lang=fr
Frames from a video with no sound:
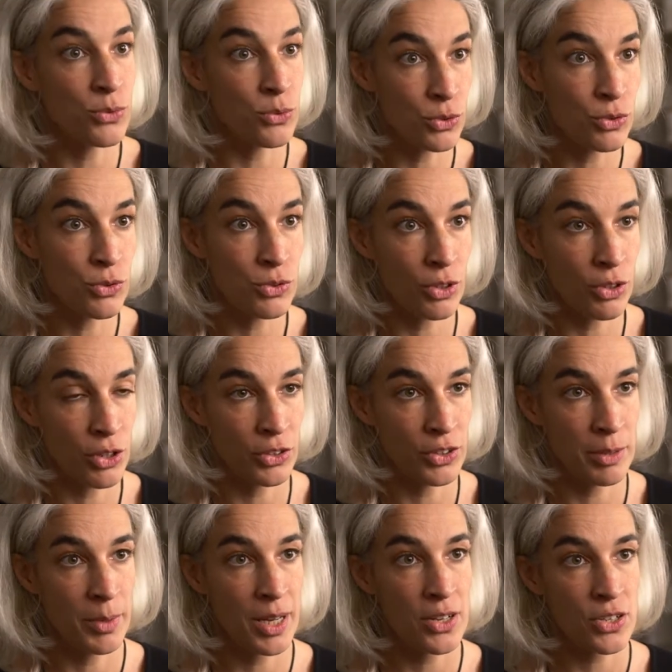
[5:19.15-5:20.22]
soutenus dans leur
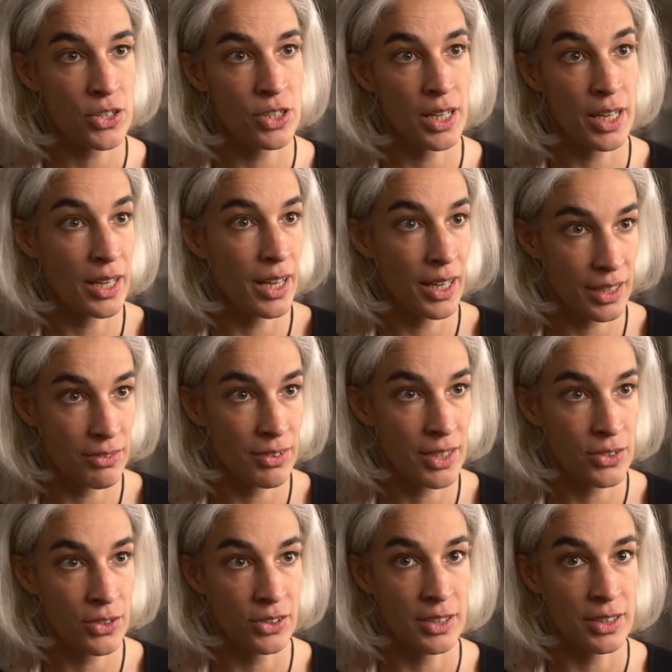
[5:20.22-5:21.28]
démarche et arriver
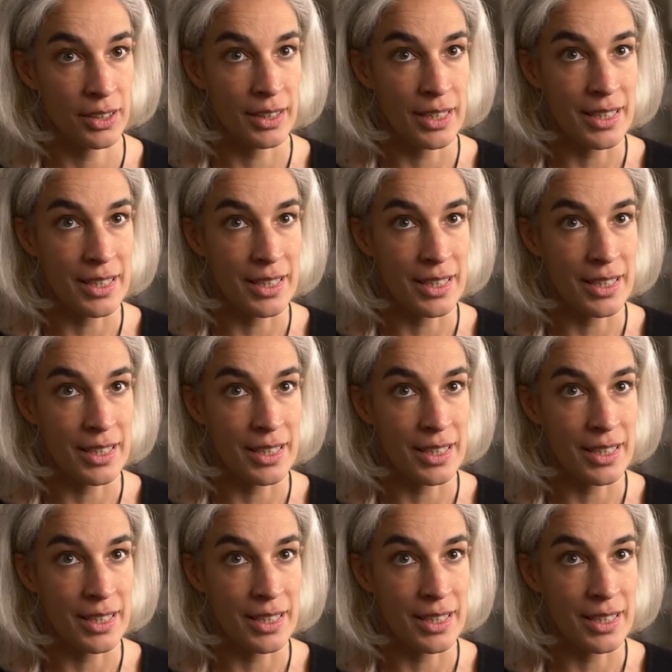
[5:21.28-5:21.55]
à sortir.